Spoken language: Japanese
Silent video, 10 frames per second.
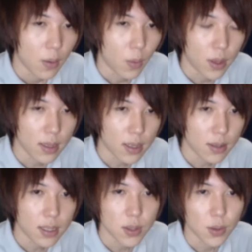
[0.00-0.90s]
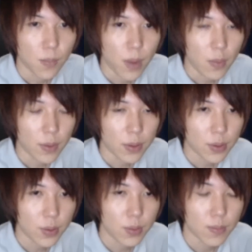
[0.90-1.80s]
オリエンタルラジオの
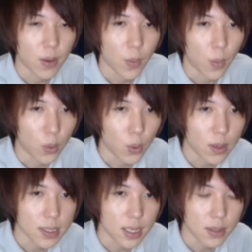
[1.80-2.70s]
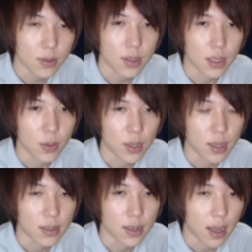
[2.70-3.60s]
パーフェクトヒューマンを踊らせるっていう
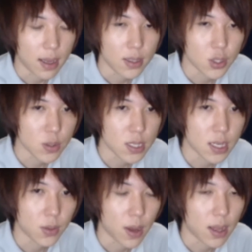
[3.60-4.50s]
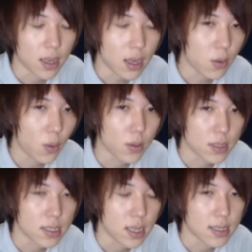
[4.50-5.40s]
企画が炎上したりとか、結構で
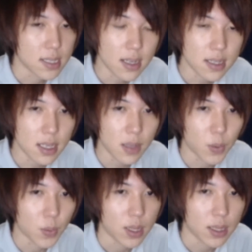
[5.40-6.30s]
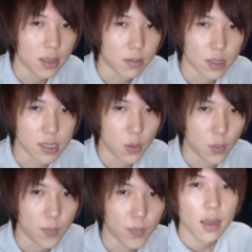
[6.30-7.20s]
すね、散々なものになってるんですよ。
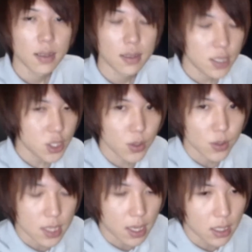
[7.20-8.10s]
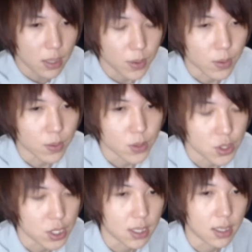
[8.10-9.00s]
24時間テレビのこう
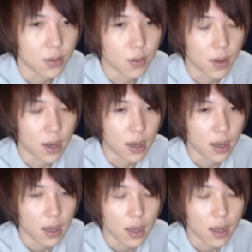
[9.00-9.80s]
趣旨っていうのは、